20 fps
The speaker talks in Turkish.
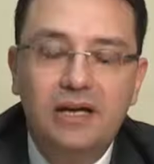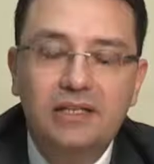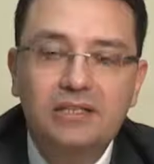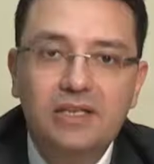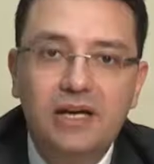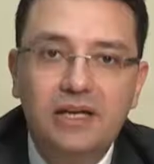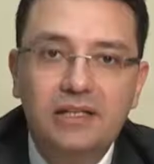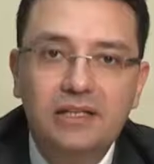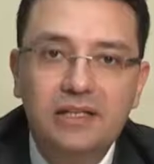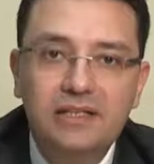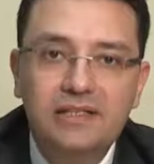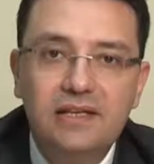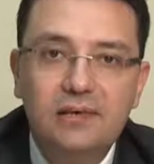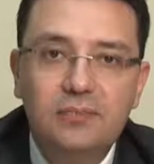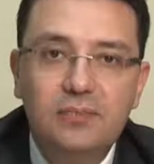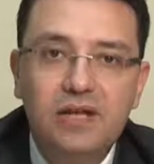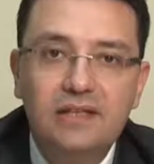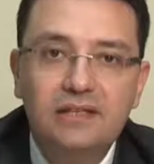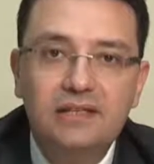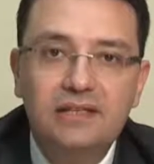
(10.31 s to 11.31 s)
Ancak ne
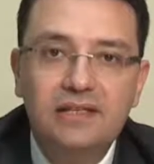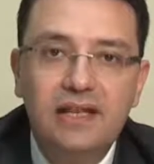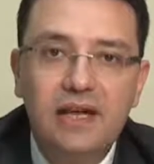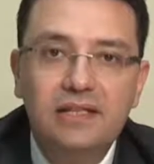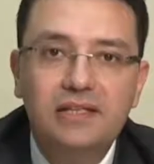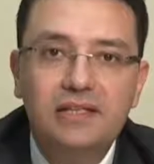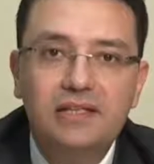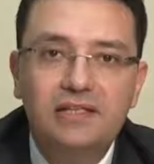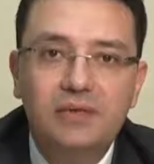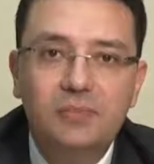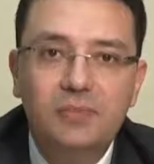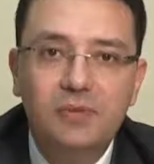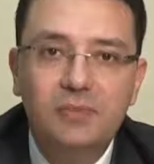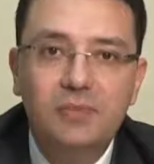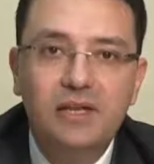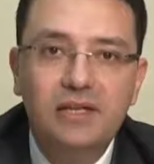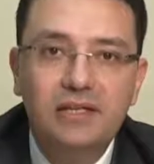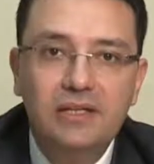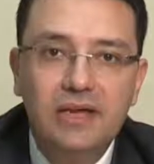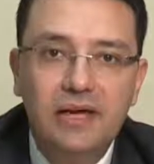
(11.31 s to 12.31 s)
zaman sadece
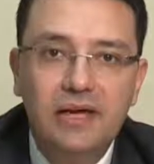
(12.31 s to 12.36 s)
bebeğin